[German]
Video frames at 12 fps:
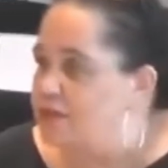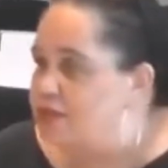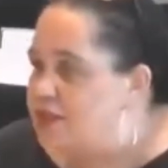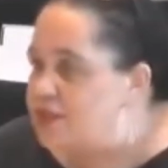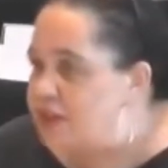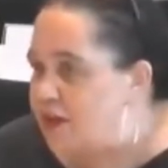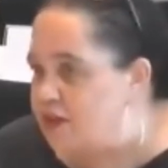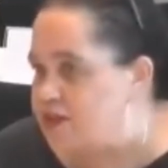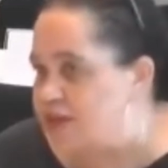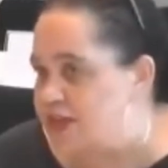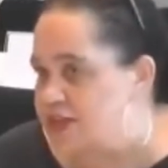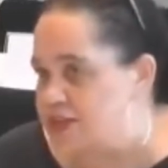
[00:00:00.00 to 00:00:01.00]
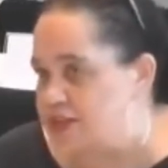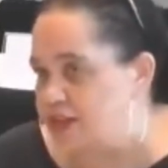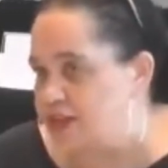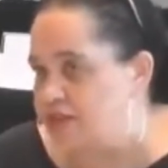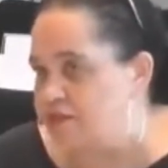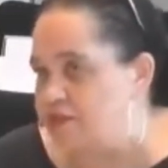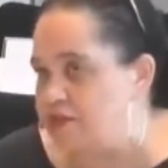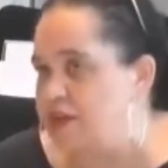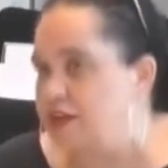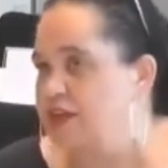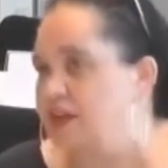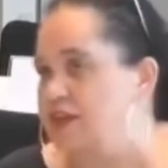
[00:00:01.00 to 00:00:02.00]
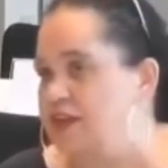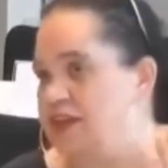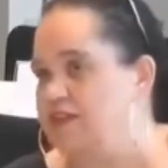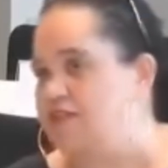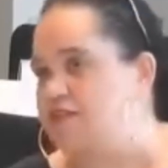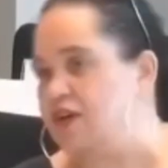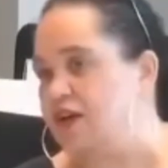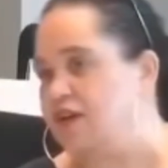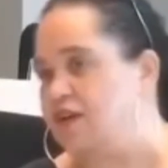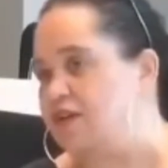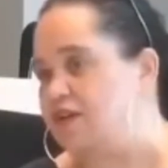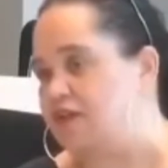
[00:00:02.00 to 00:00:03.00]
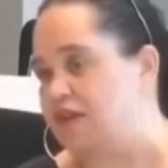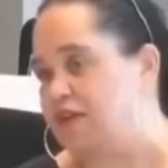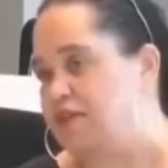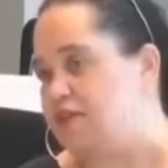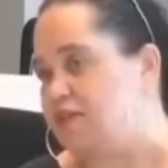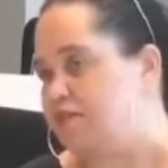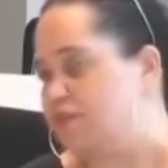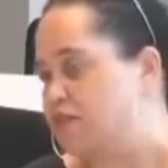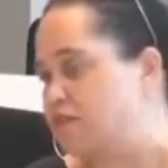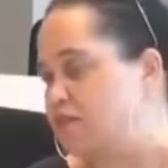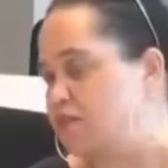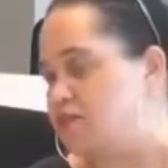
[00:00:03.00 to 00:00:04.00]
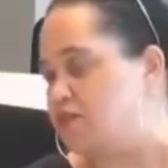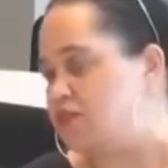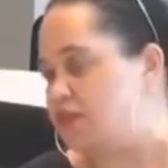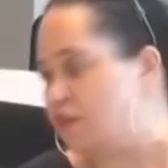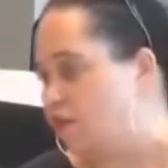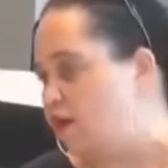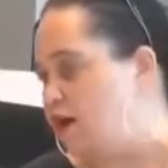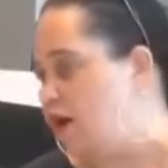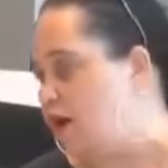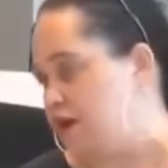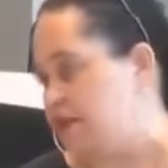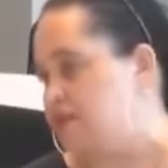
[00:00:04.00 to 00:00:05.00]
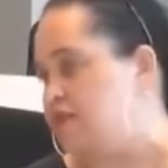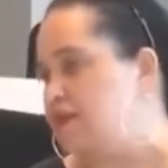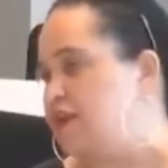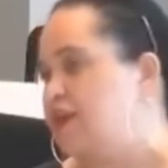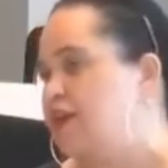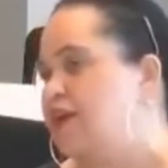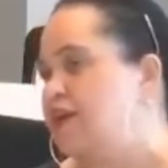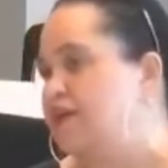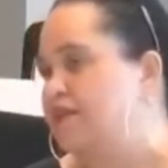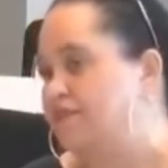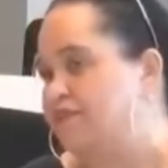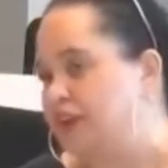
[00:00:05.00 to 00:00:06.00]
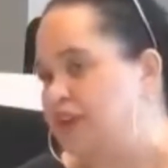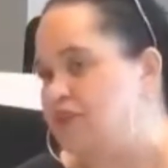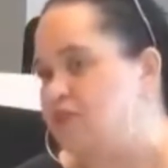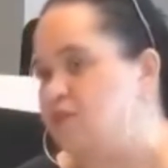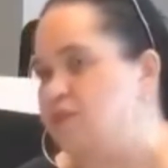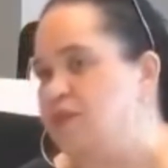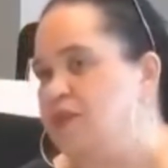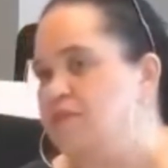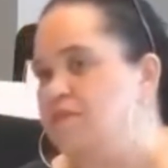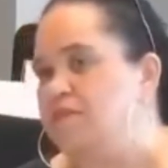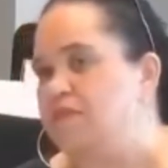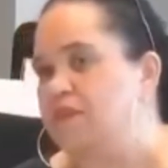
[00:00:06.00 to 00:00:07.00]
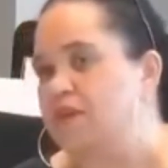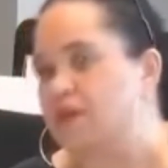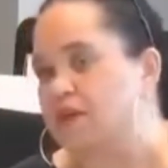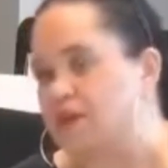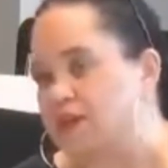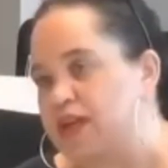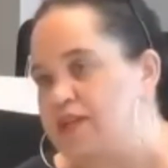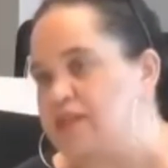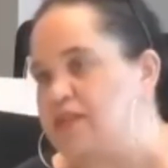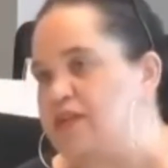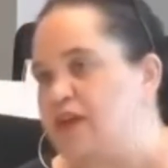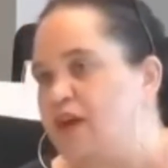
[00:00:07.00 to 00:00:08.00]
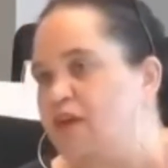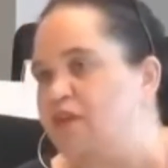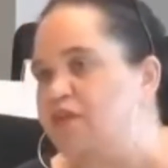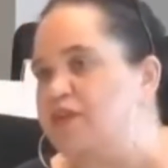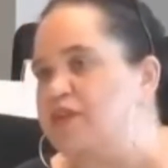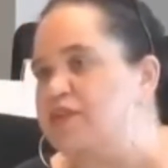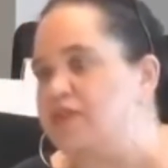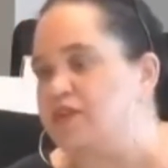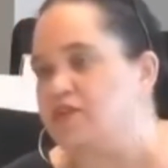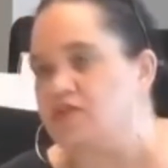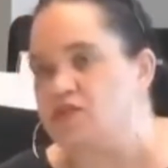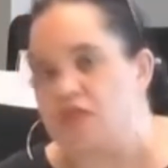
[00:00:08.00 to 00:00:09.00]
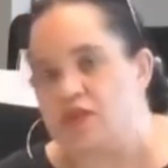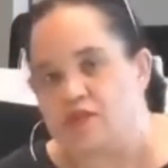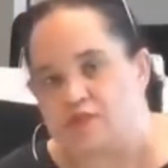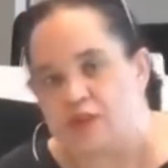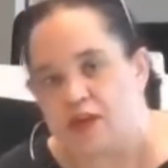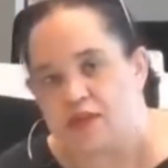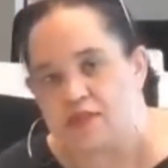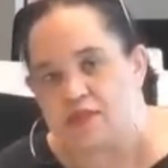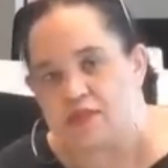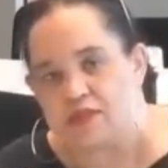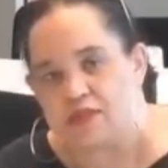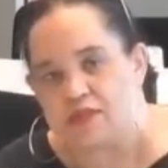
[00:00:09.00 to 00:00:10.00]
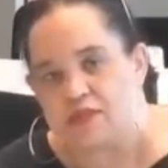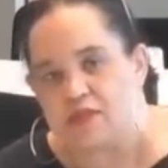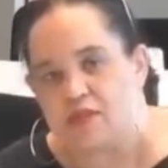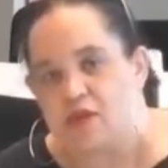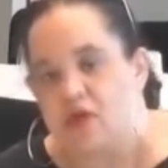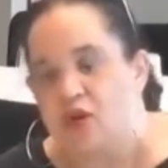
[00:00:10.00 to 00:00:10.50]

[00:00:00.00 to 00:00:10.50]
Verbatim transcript: nicht ausreichend kraft jeden tag quasi wie durch zauberhand wegzubeamen dass sie auf riesigen rückstandsbergen sitzen